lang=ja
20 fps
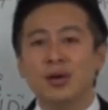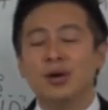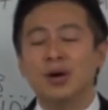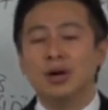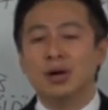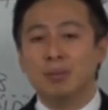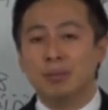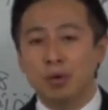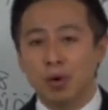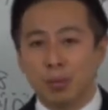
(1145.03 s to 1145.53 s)
を
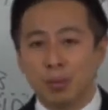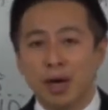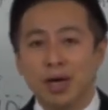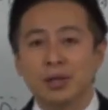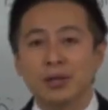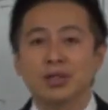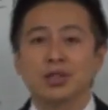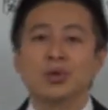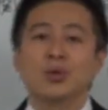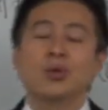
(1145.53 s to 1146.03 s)
もう
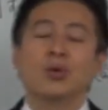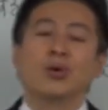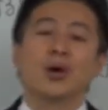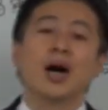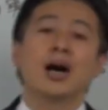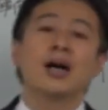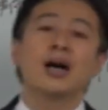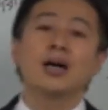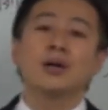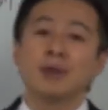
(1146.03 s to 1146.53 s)
毎年こう
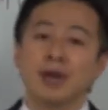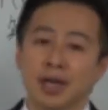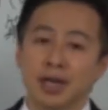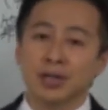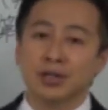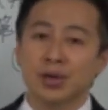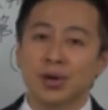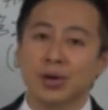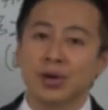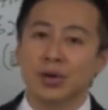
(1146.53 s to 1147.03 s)
考えるわけ
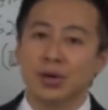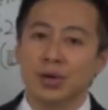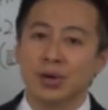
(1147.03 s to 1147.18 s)
ですよ